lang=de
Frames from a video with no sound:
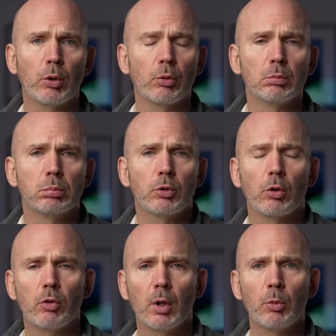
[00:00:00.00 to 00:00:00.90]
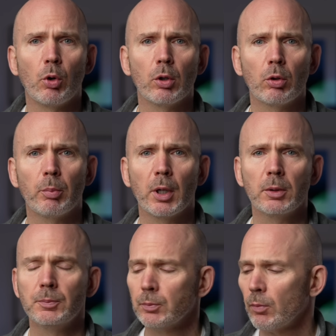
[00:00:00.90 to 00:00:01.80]
Also ist ja zusammengerollt, kompakt,
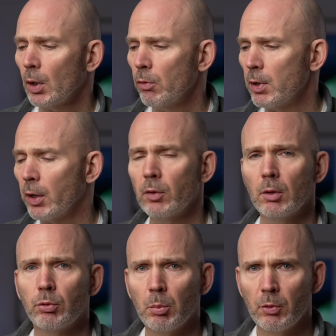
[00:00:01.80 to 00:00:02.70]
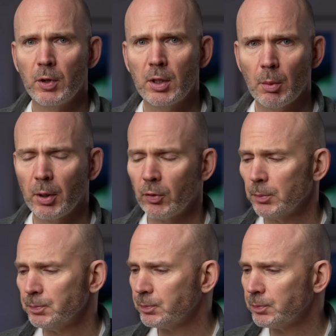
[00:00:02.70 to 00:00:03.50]
wenn das vom Gewicht her passt.